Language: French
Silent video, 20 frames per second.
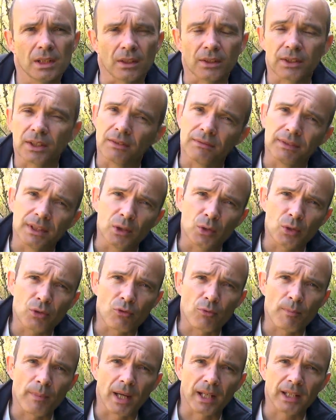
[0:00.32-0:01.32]
Dans cette vidéo, je
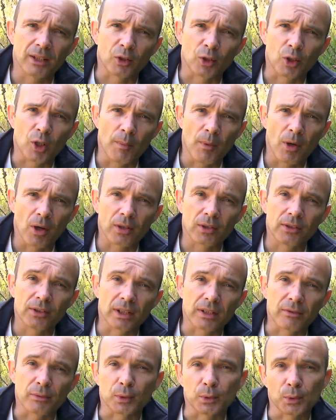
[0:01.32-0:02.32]
vais vous parler de comment
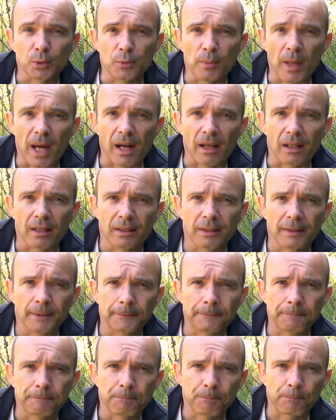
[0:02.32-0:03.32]
réussir les photos du bal.
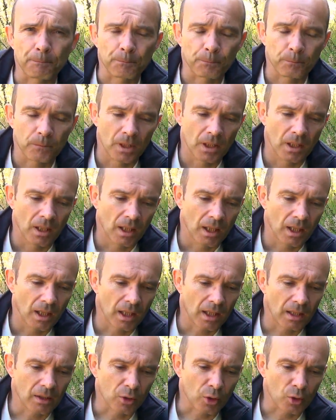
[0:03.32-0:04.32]

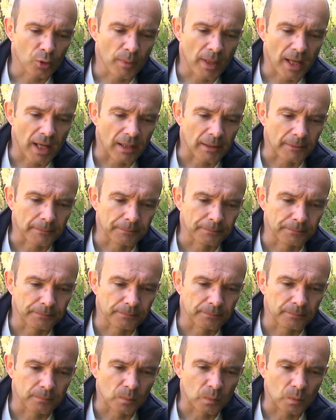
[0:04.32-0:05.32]
Alors, le bal.
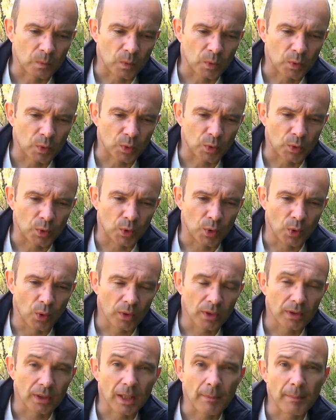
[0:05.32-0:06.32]

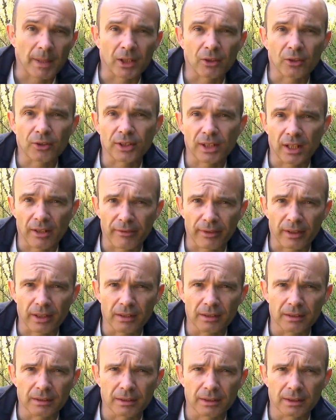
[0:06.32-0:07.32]
Donc là, maintenant, c'est la fin.
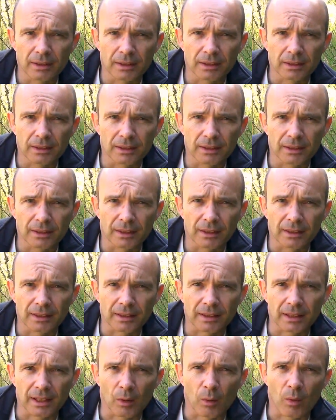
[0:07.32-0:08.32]

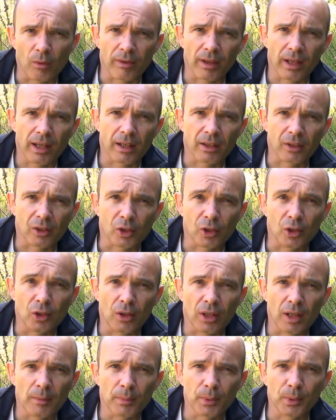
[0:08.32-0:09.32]
C'est là où on va
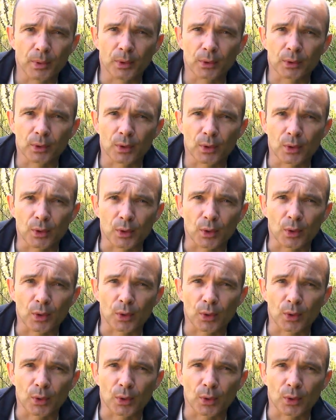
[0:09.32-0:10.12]
clore un peu notre euh,